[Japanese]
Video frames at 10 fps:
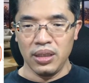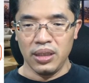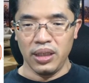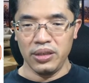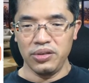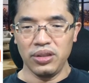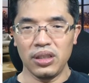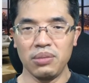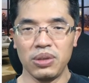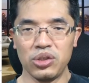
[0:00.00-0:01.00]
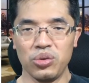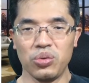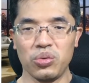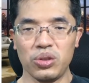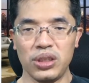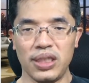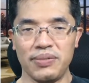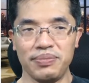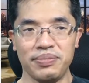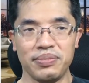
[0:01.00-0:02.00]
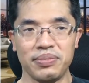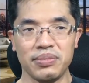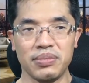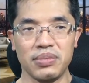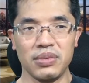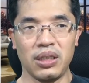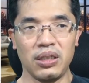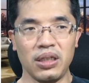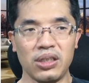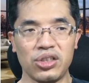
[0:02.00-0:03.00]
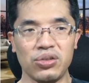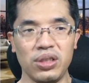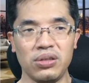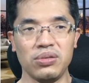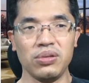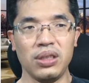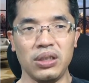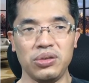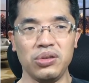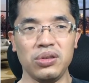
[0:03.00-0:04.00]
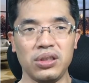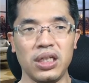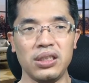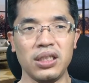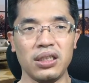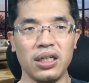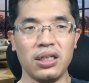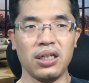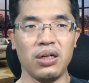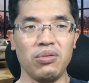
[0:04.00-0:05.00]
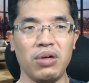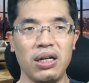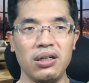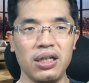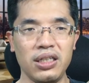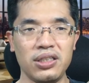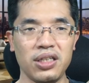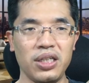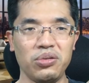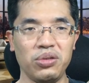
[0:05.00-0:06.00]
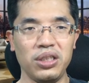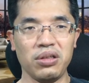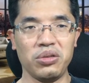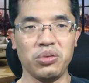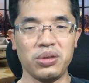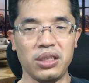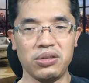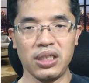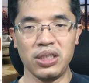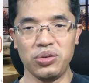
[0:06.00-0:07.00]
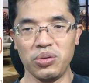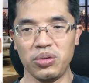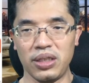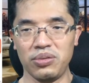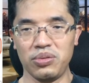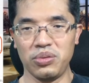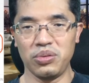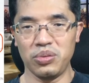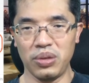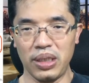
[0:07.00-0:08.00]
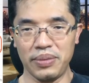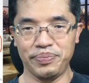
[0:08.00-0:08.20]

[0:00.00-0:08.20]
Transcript: はい、続いていきましょう。こちら。はい、8クリック。えー、Google 検索結果、ワンラインサイトリンクが表示される3条件ということで、